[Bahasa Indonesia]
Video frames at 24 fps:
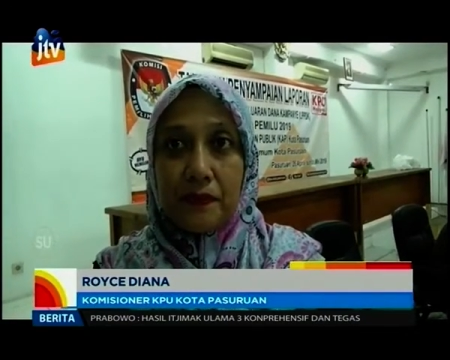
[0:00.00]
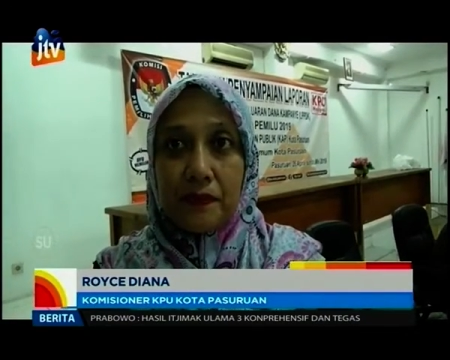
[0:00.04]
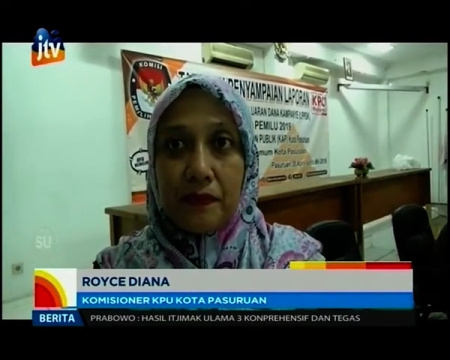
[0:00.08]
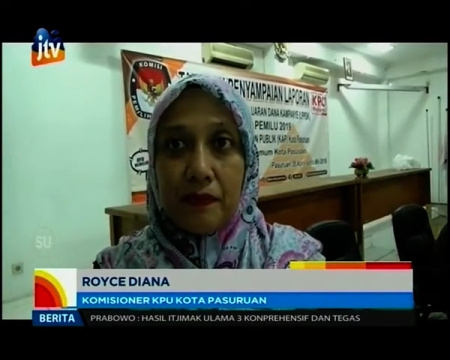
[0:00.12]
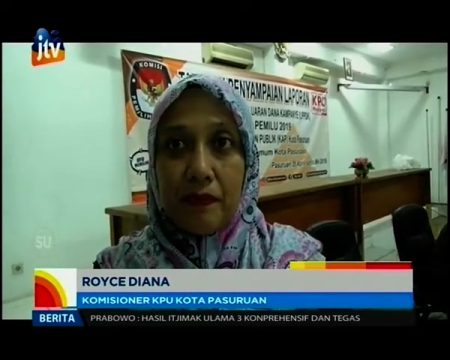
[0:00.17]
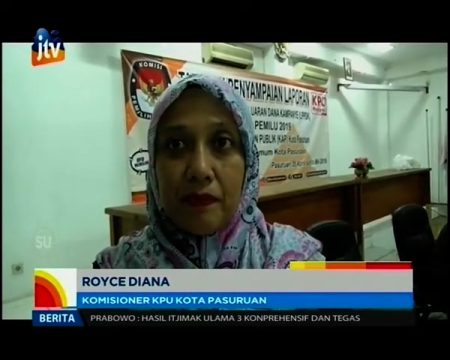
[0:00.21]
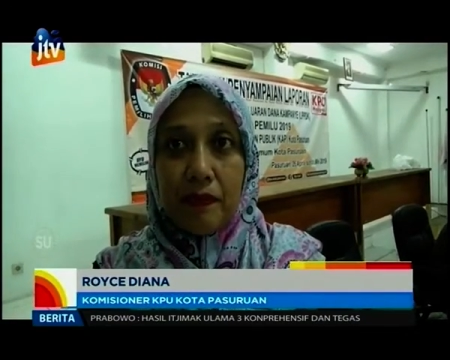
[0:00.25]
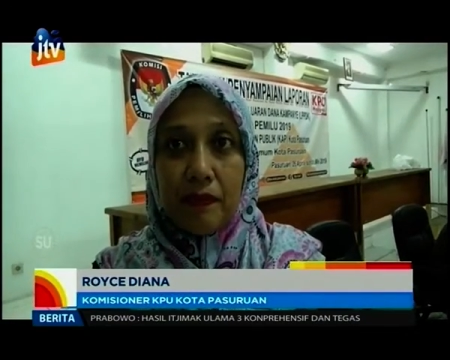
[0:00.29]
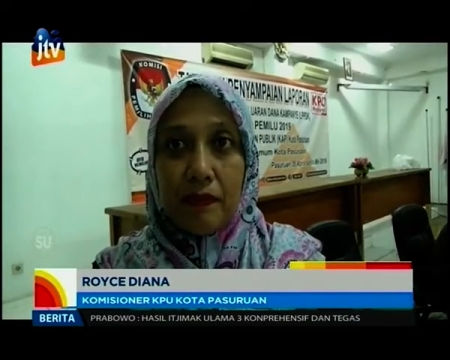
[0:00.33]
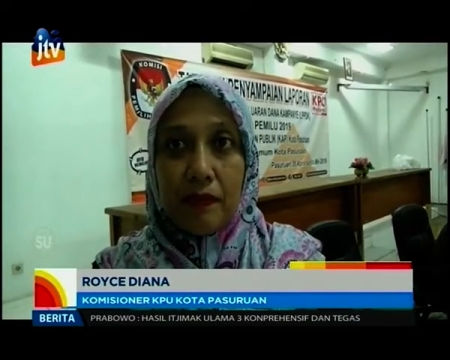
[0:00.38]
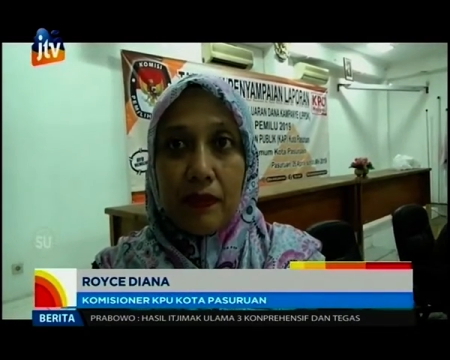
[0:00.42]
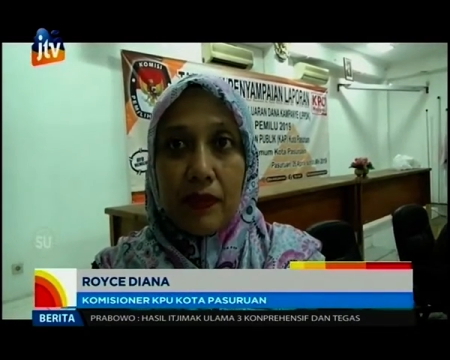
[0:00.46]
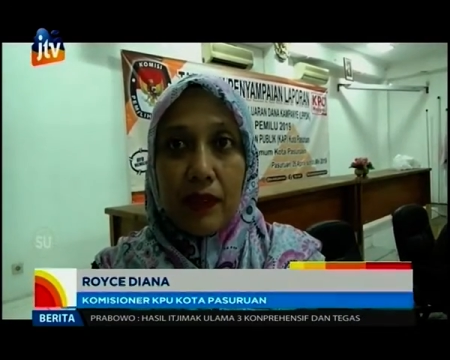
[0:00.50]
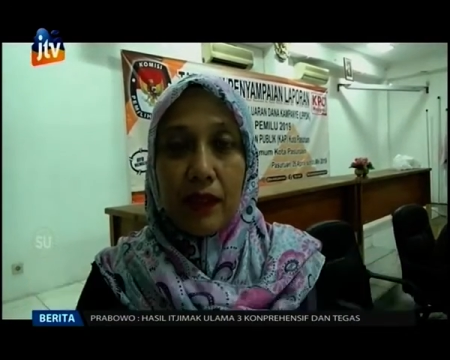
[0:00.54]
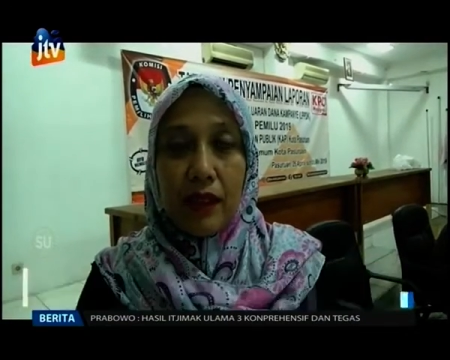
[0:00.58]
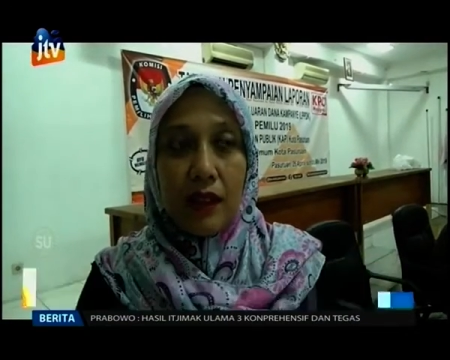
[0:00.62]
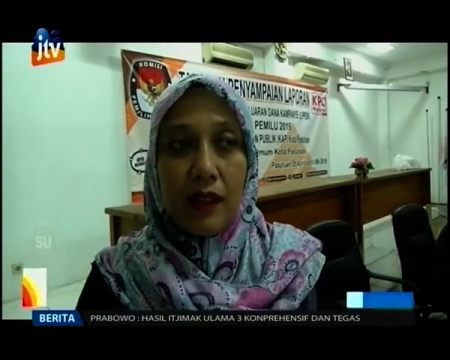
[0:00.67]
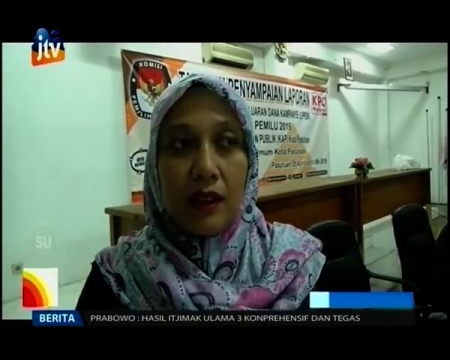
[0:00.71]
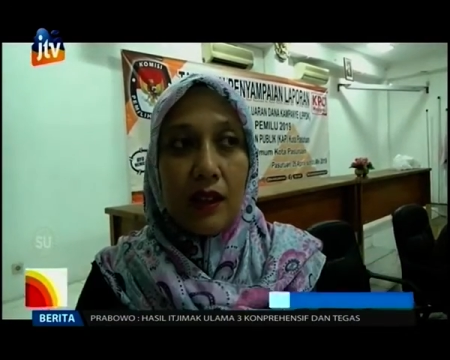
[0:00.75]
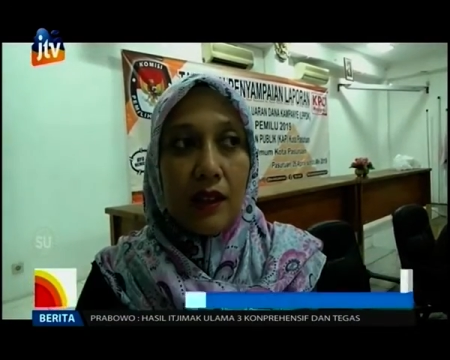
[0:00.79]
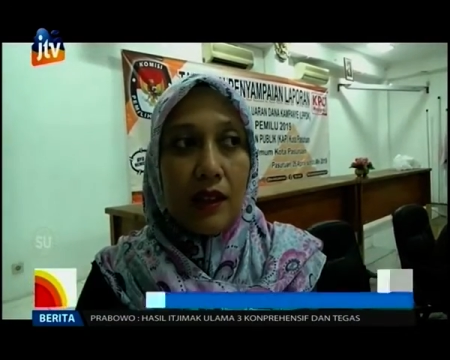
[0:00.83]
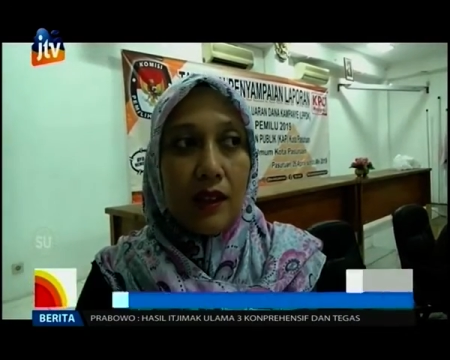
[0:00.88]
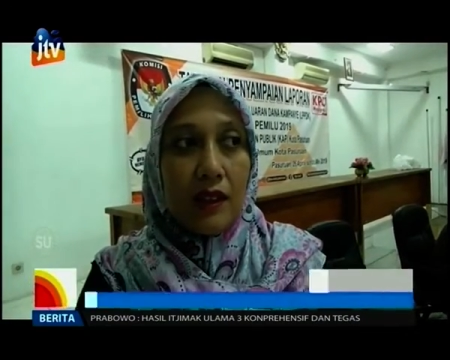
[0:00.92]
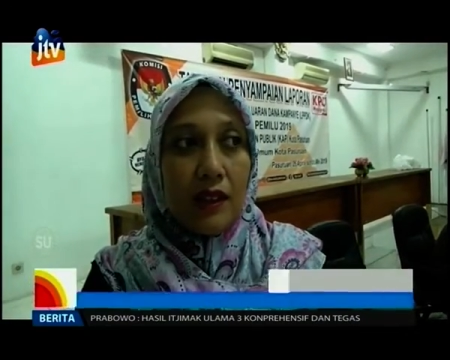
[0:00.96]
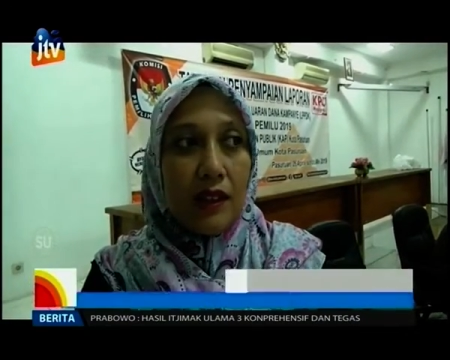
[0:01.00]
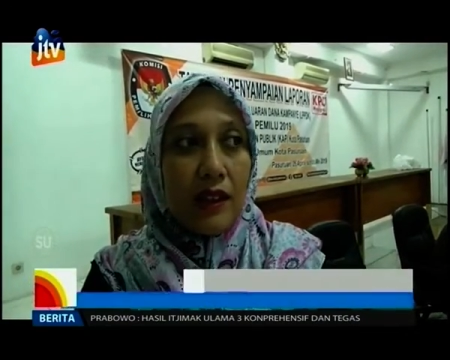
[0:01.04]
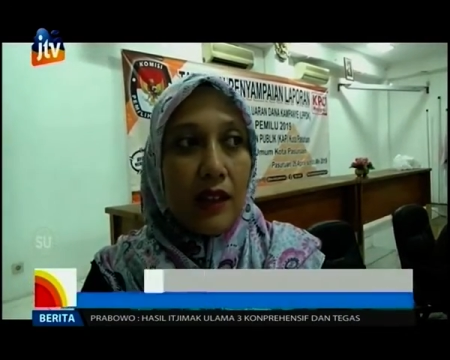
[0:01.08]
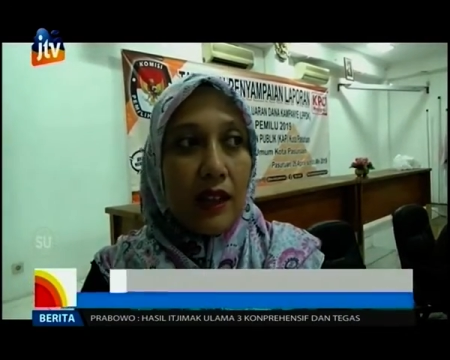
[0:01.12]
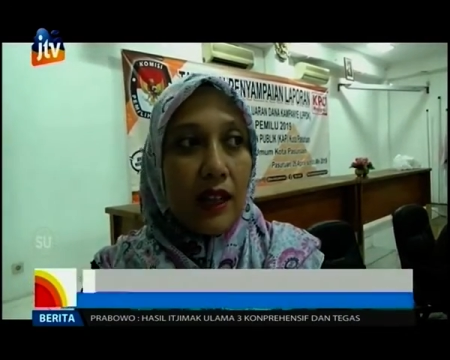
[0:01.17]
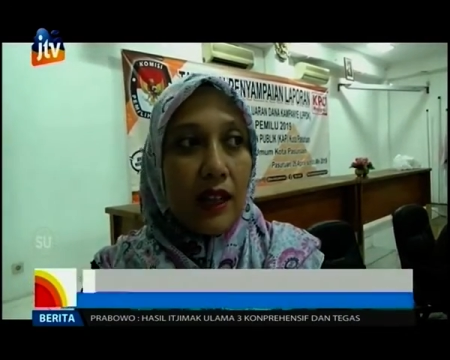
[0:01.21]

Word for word: LPPDK ini apa ya?